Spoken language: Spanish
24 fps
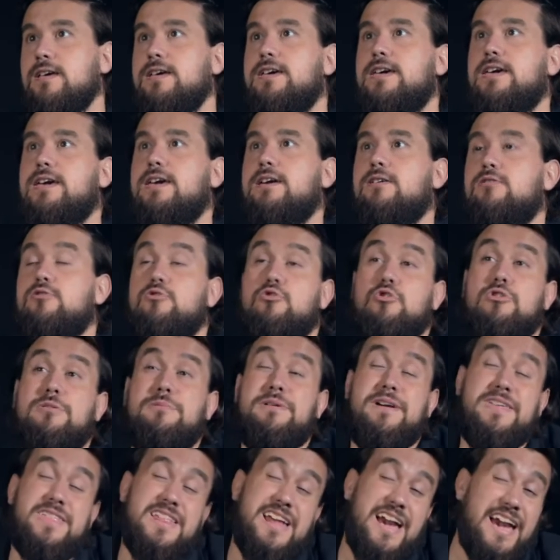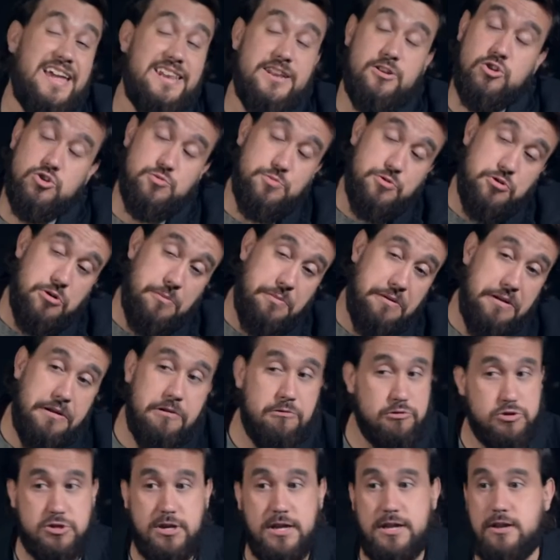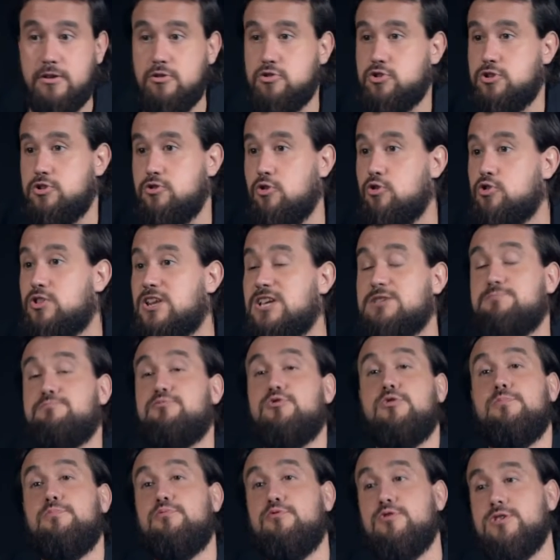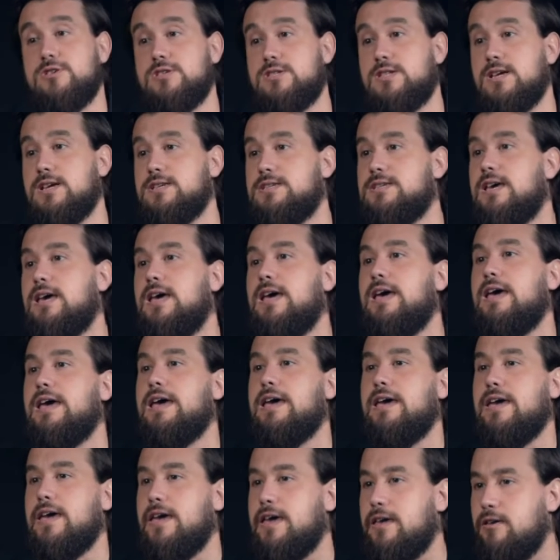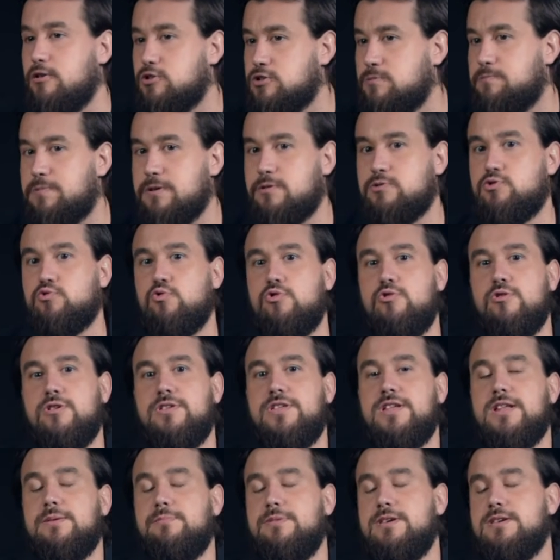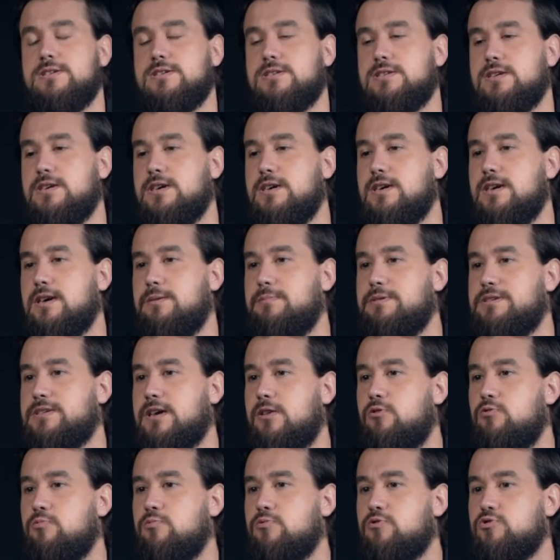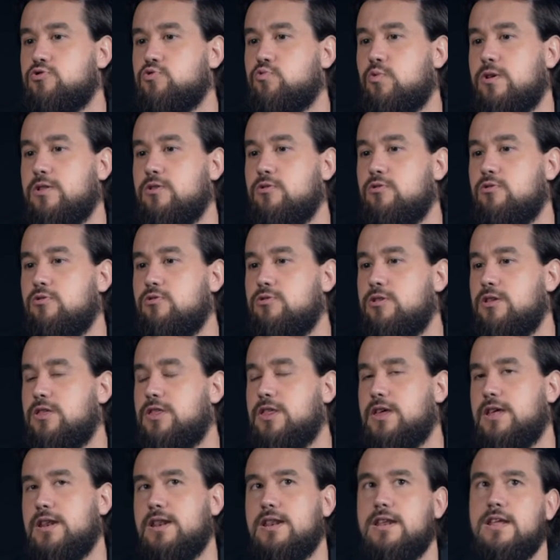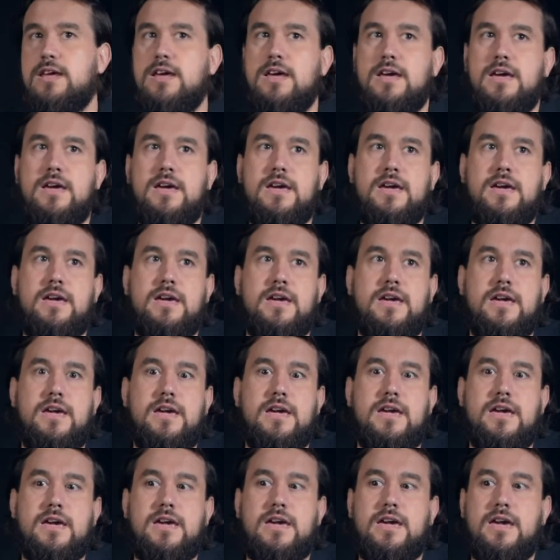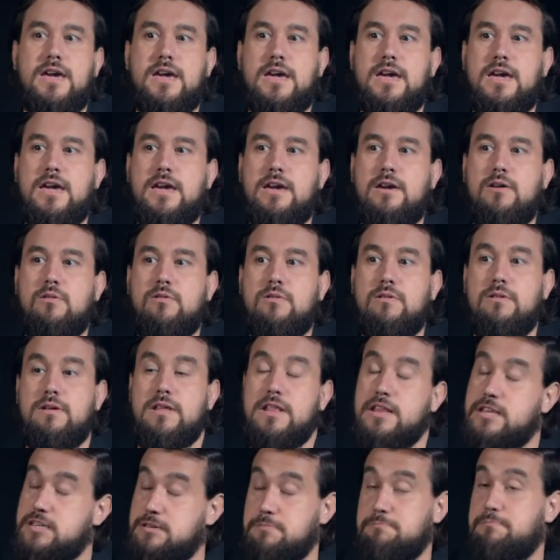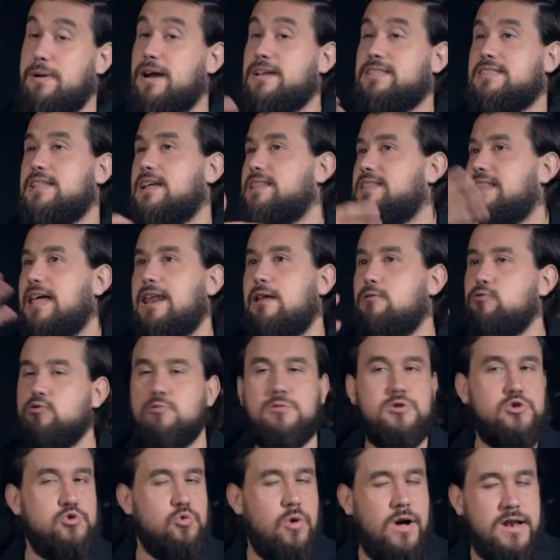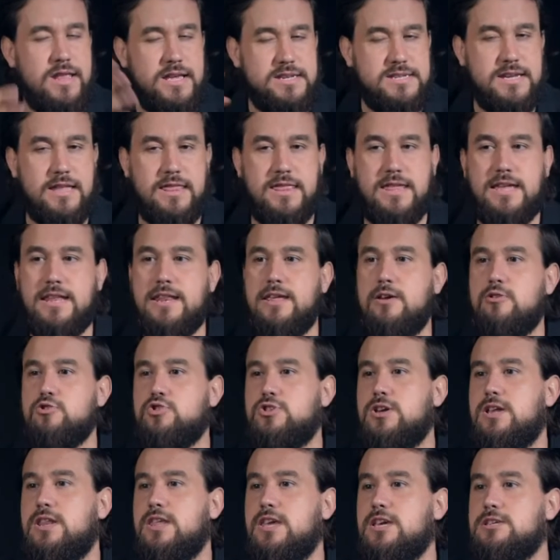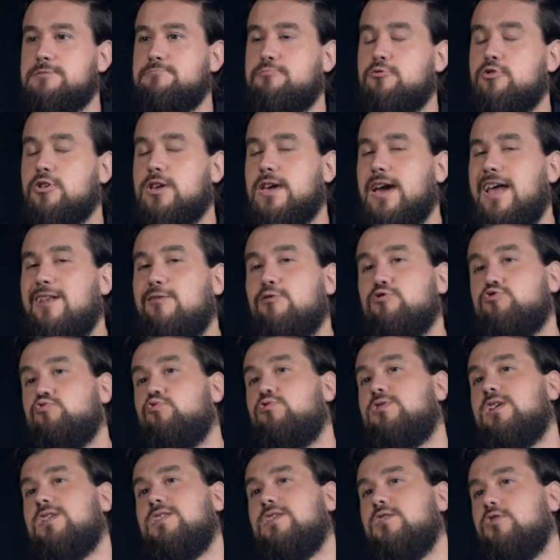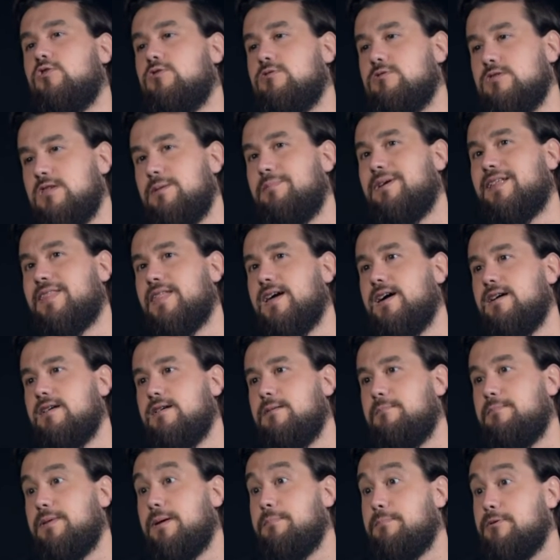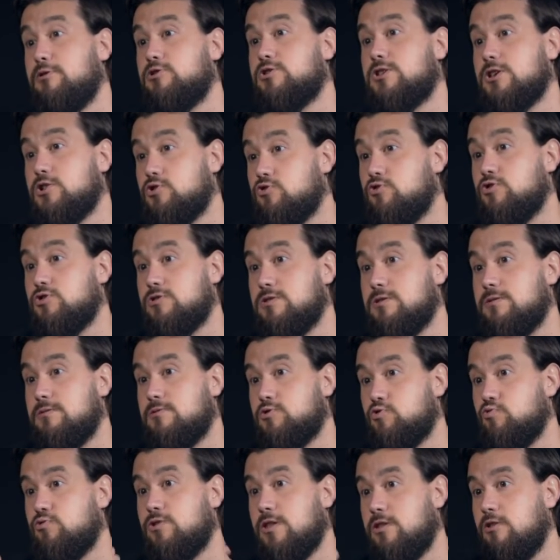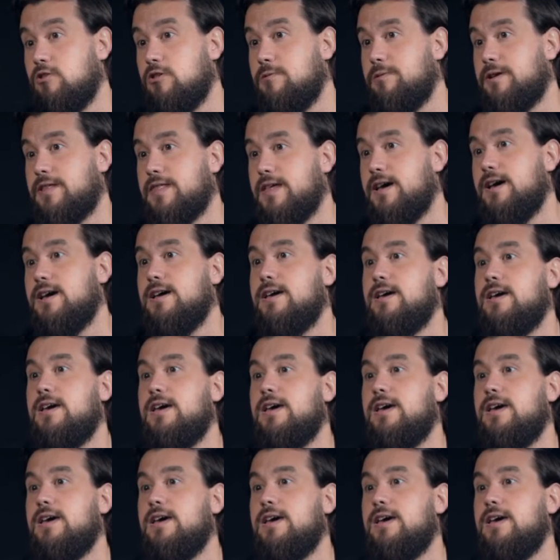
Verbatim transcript: eh, no voy a decir géneros, pero no para los géneros, sino otras propuestas. yo siempre suelo decir a mis, a mis alumnos cuando dicen... Eh, que les impacta tal audiovisual, ya sea cine o series, porque algo sucedió de verdad, en plan, pero es que eso sucedió de verdad,